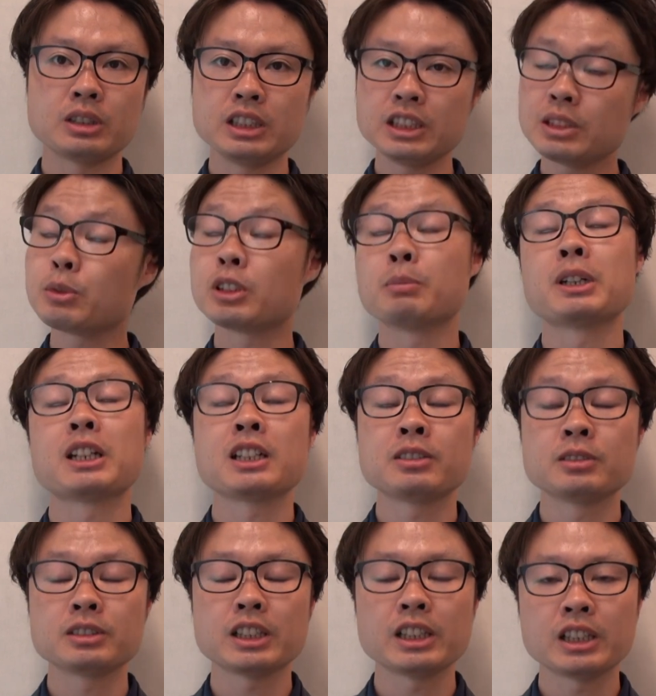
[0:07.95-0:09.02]
いつもの
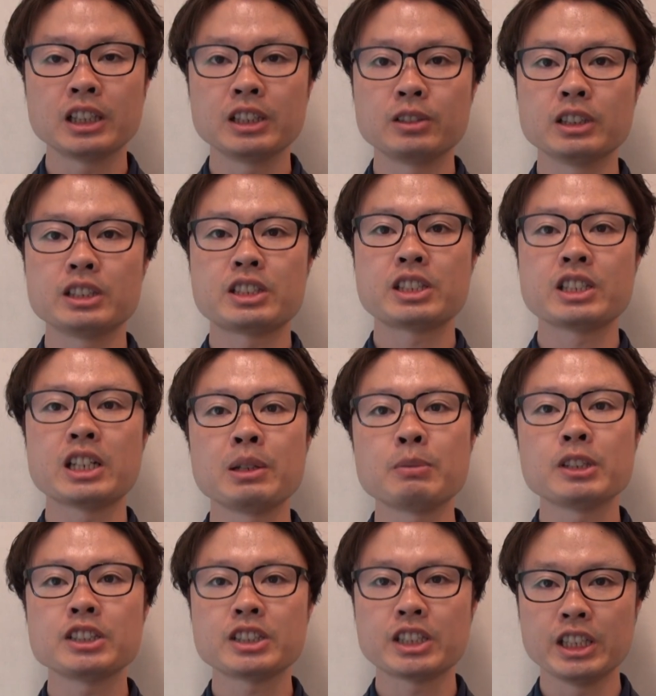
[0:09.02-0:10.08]
マラソン大会とは違い
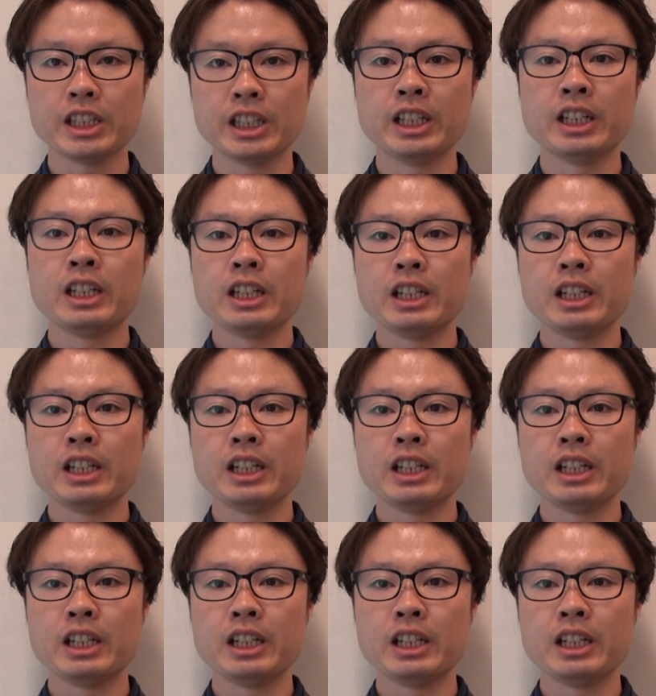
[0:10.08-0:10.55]
まして、